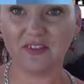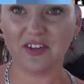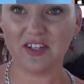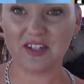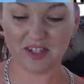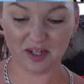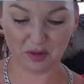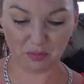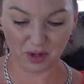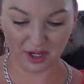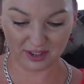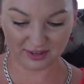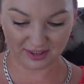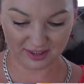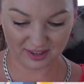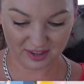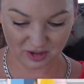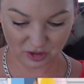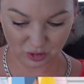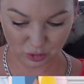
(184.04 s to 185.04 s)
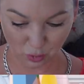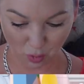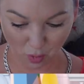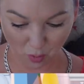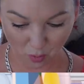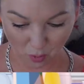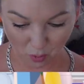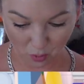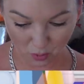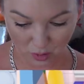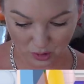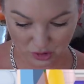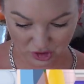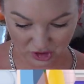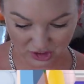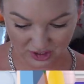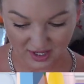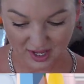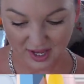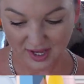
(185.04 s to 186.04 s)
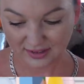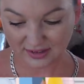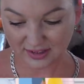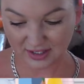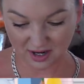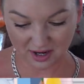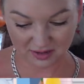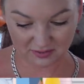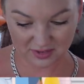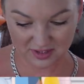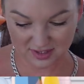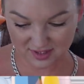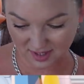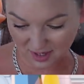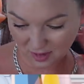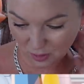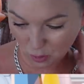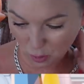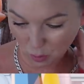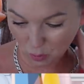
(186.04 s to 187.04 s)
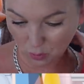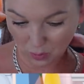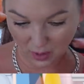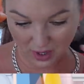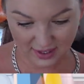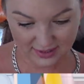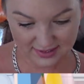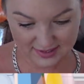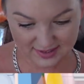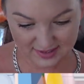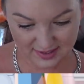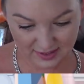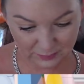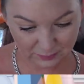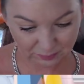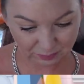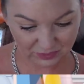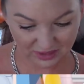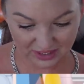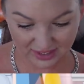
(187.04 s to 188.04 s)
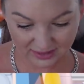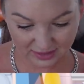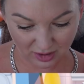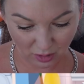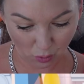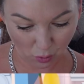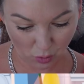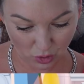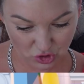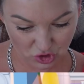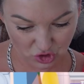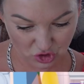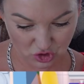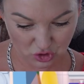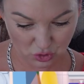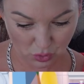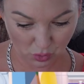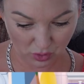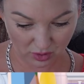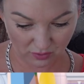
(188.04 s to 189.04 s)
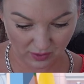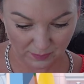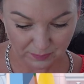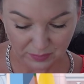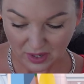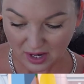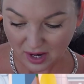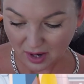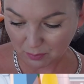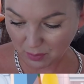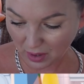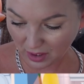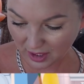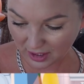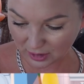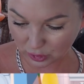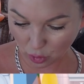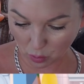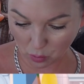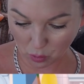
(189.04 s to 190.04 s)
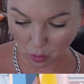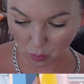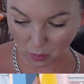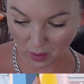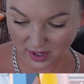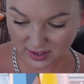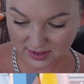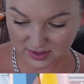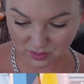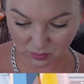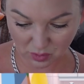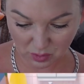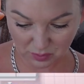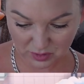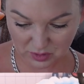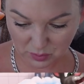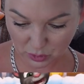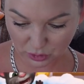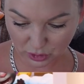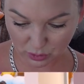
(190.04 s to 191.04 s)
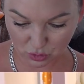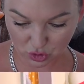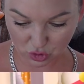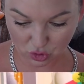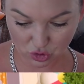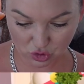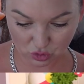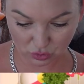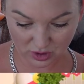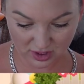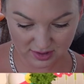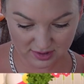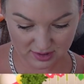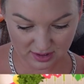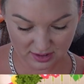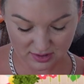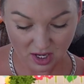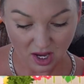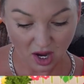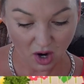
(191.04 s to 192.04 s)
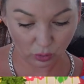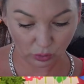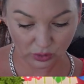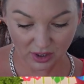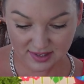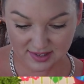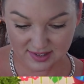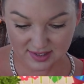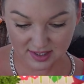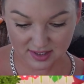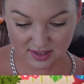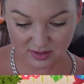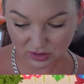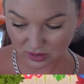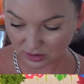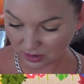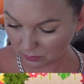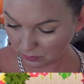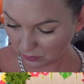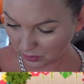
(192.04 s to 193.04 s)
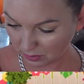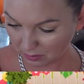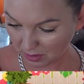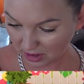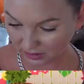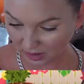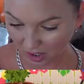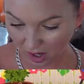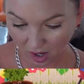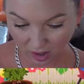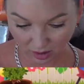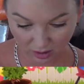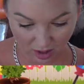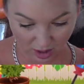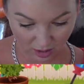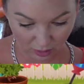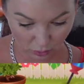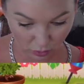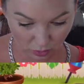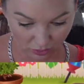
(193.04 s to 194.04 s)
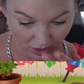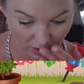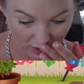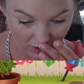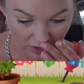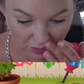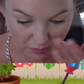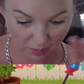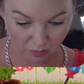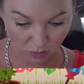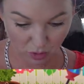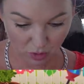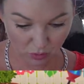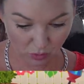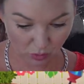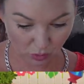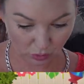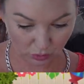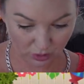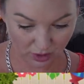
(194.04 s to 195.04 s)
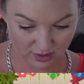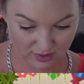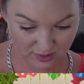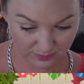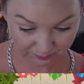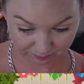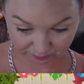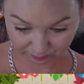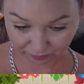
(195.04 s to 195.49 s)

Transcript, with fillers: Видите, ребята, и Тому очень нравится купаться. Это очень здорово. Пока Том купается, мы посмотрим, что же у нас здесь. У нас здесь, ребята, огород. И, по-моему, у нас